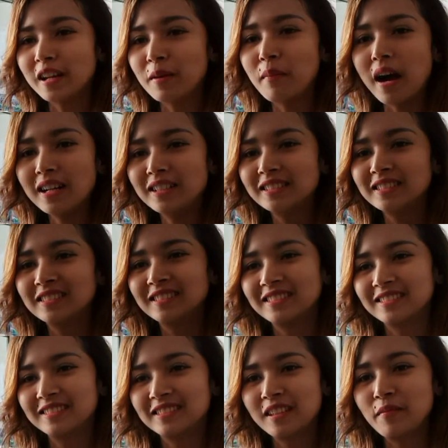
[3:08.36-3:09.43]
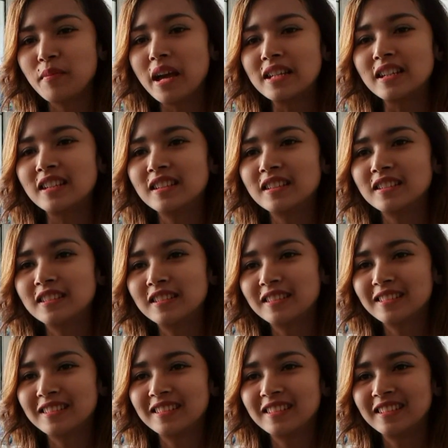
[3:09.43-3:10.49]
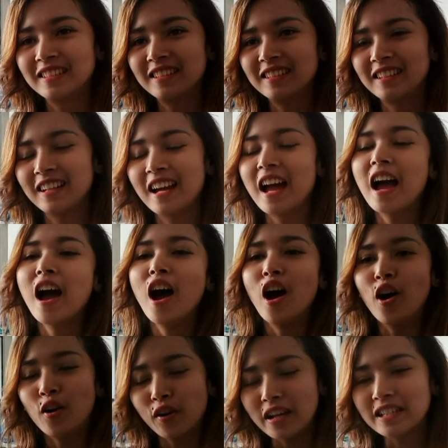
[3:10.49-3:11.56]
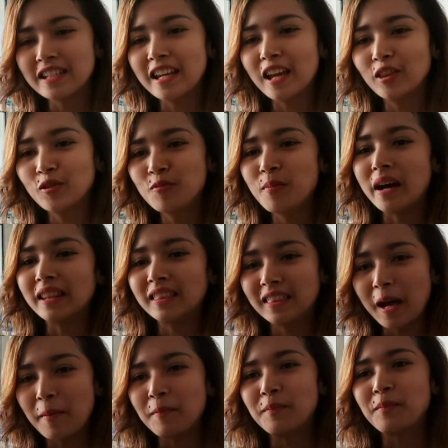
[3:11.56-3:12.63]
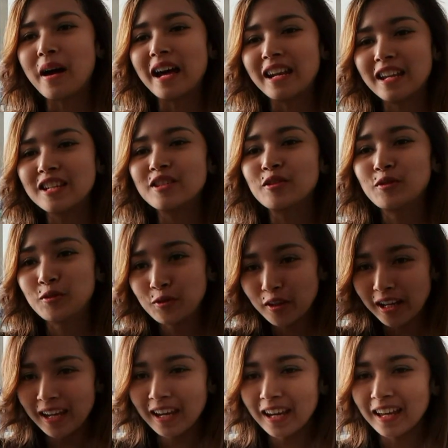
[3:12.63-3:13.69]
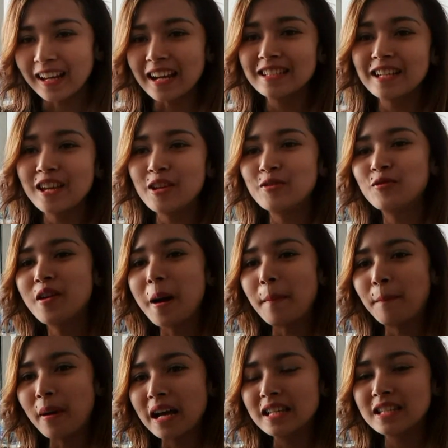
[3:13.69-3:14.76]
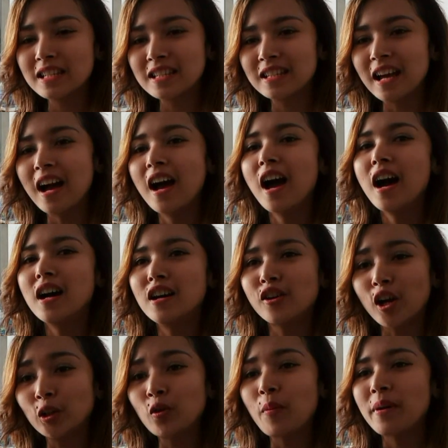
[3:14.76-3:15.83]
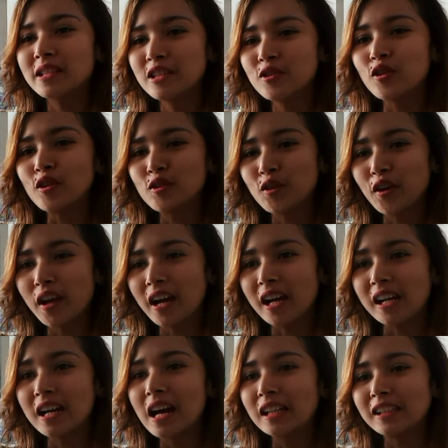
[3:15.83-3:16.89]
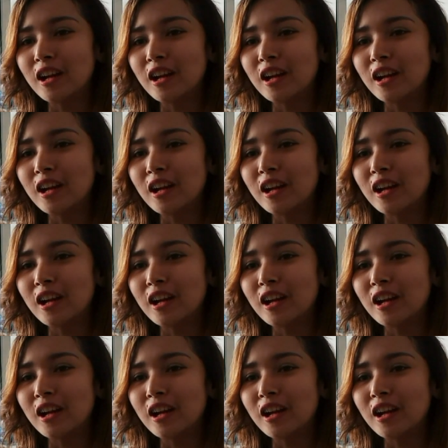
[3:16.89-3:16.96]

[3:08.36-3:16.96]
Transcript: Sering banget. Hmm. Gimana, gimana rasanya kan? Oh, rasanya itu mantap, manis, gurih, rasanya juga pas. Orang tua pasti cocok ya